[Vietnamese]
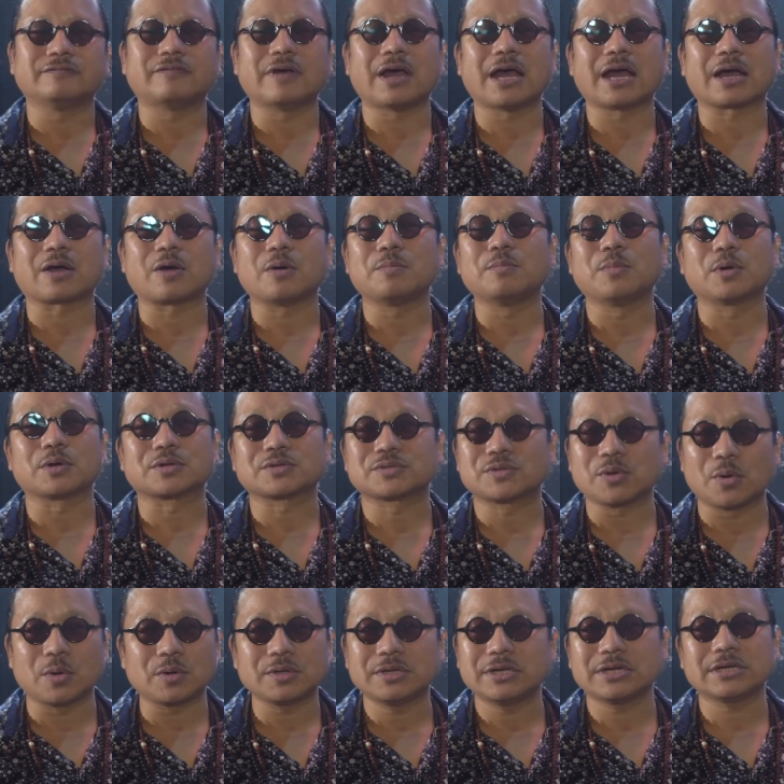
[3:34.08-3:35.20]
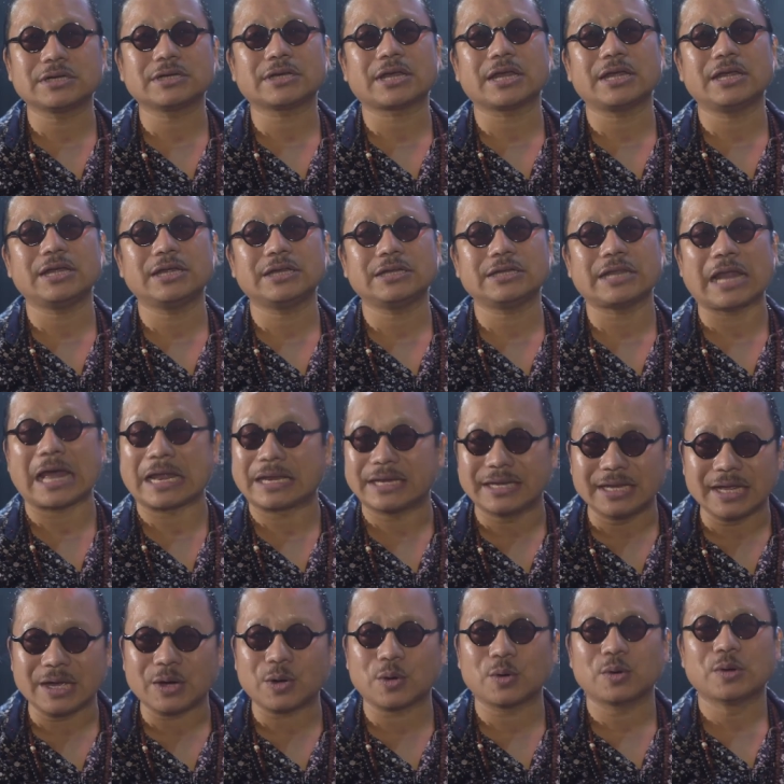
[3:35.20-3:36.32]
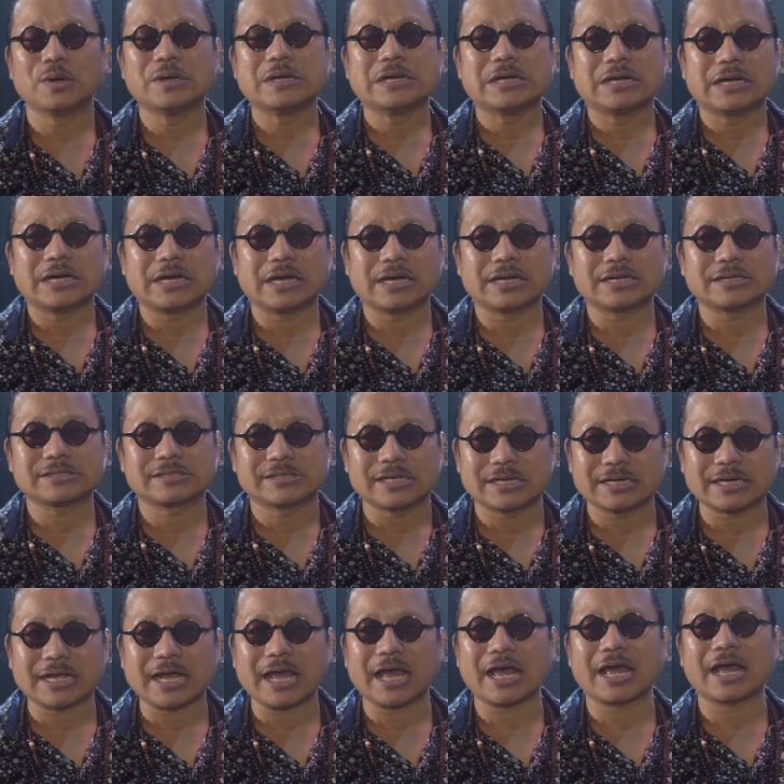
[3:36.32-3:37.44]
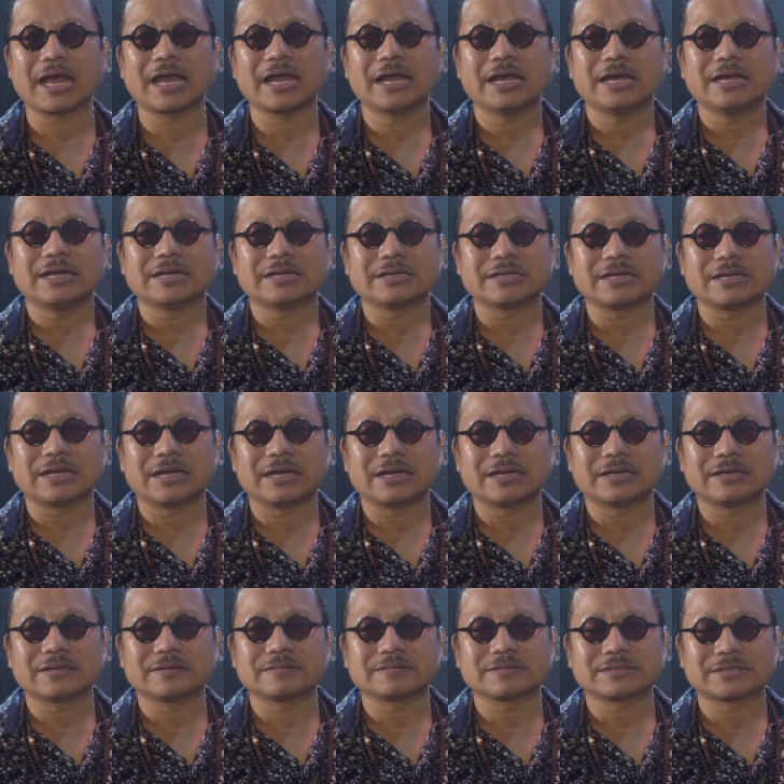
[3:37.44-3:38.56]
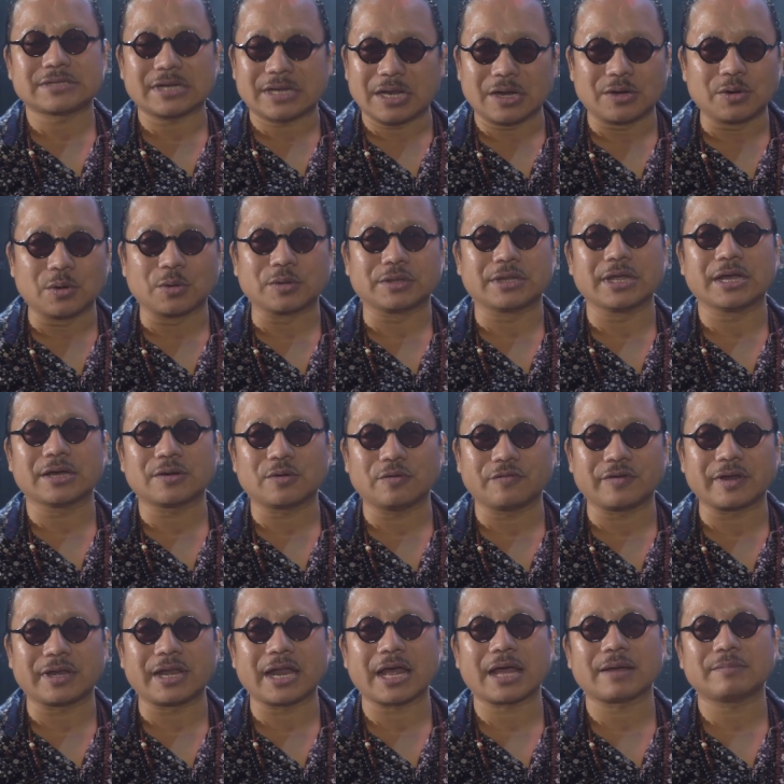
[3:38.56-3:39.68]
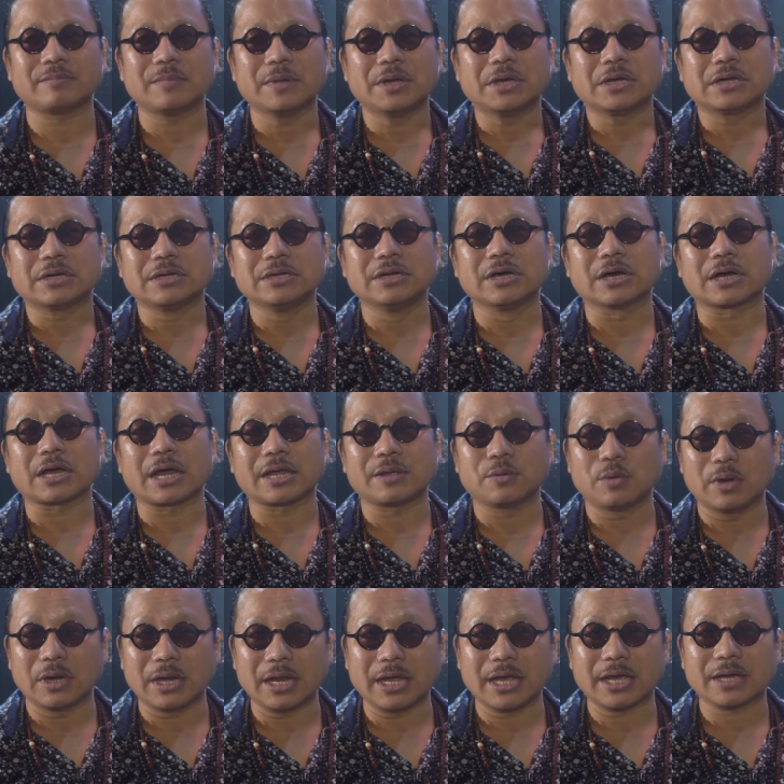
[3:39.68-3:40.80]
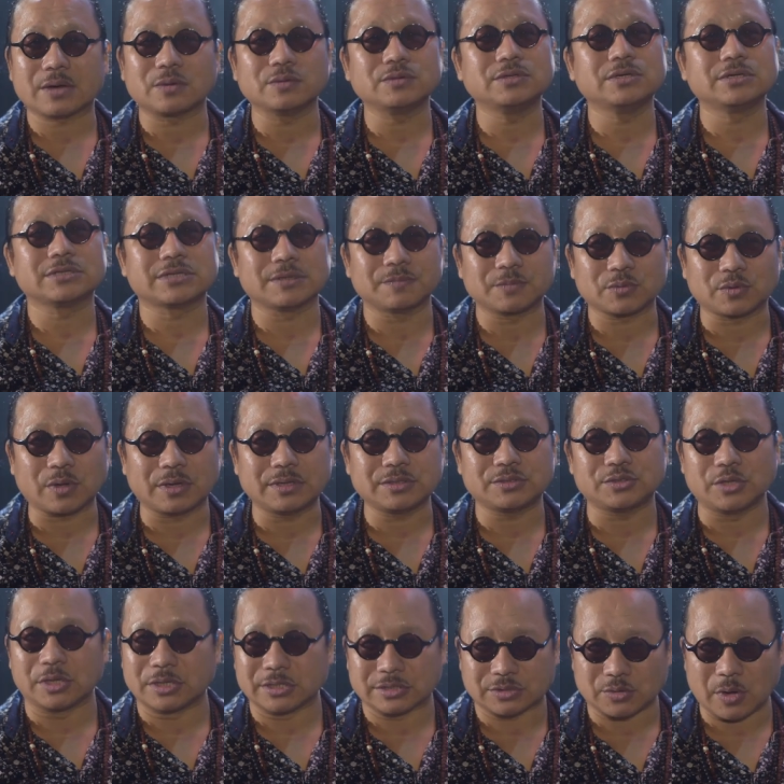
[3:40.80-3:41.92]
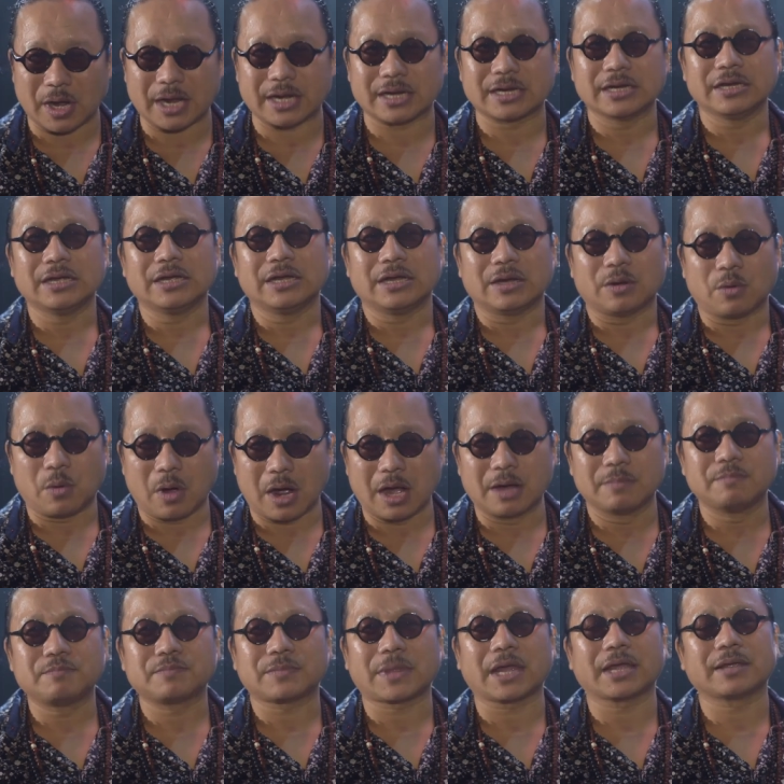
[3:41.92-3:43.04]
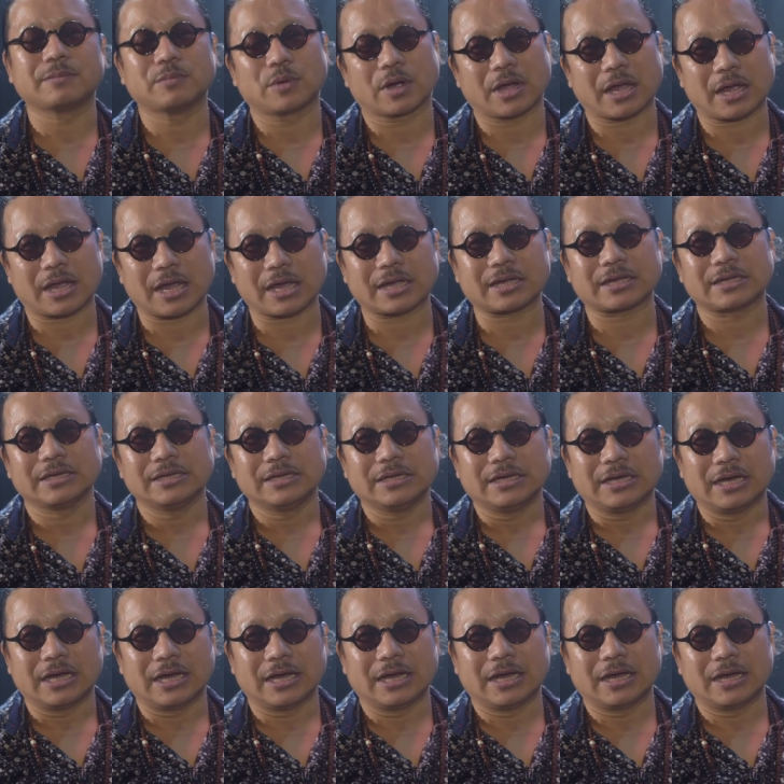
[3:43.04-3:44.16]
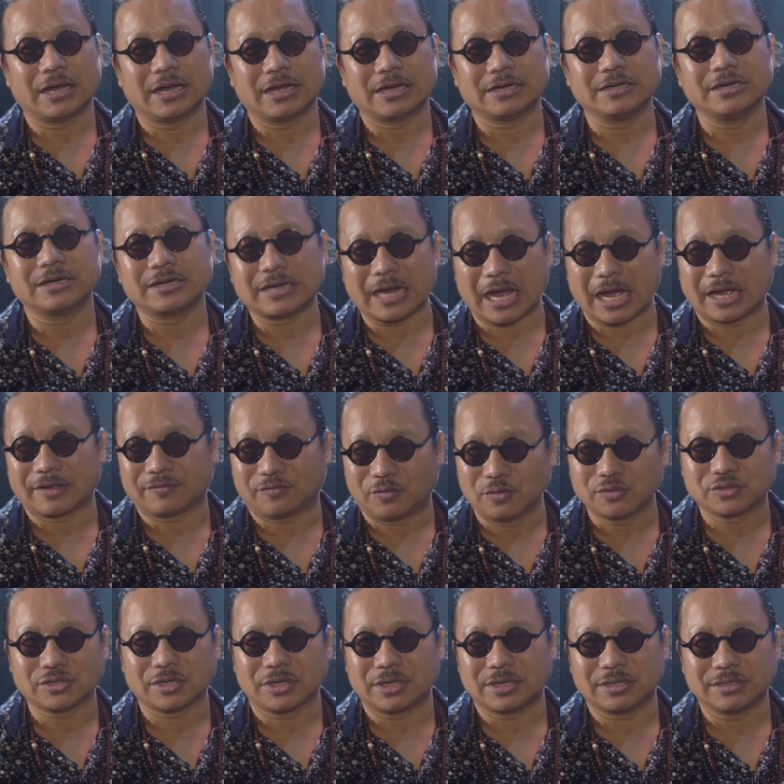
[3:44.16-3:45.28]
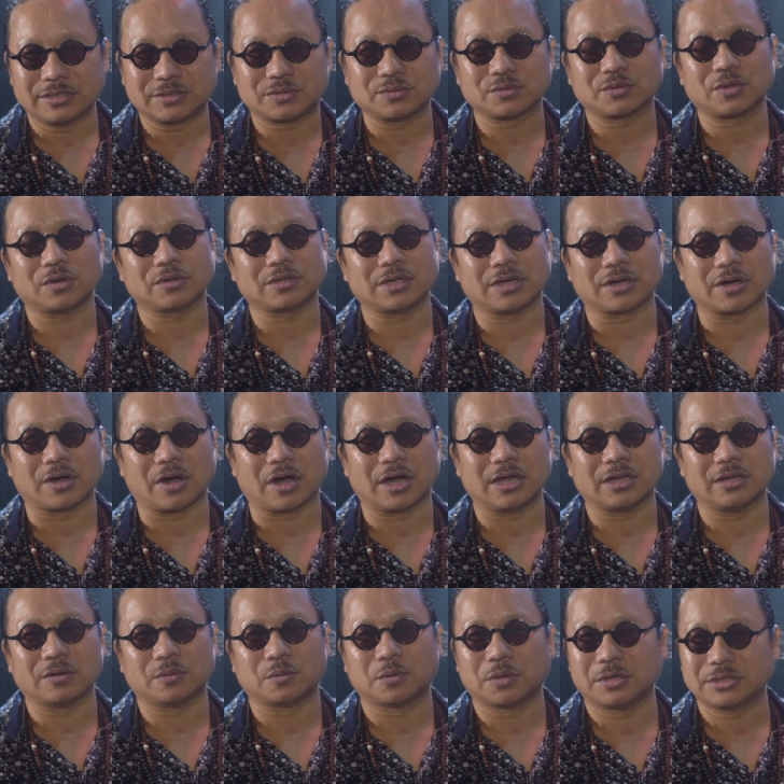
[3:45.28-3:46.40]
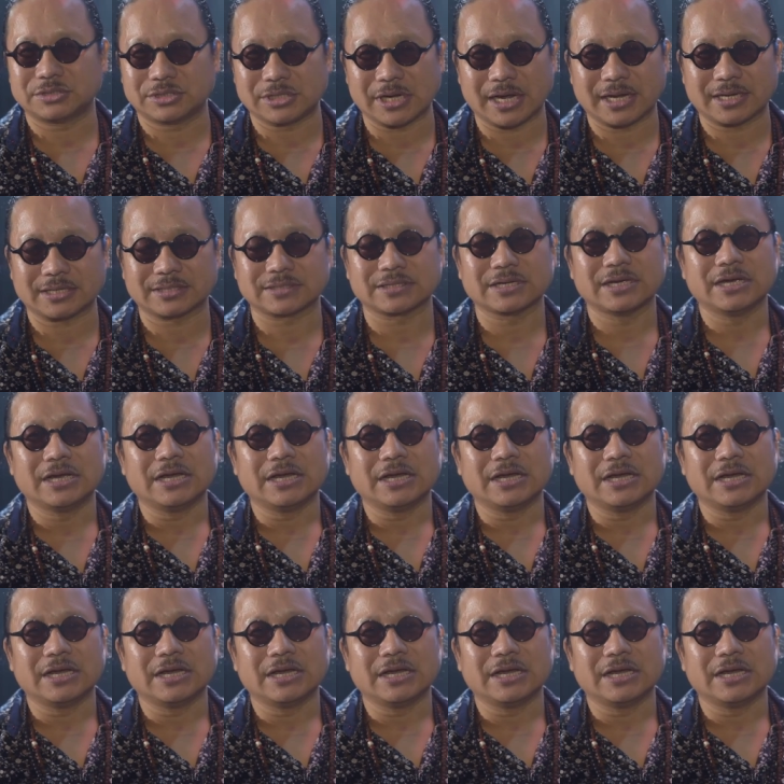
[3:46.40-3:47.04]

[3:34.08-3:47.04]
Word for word: và có một số những cái làn điệu uh, dân ca uh, rất là nổi tiếng của Việt Nam được anh Nguyên Lê cũng như Trần Tuấn chuyển soạn hóa âm thành một cái cách uh, đường đại fusion như chúng tôi thường gọi là world jazz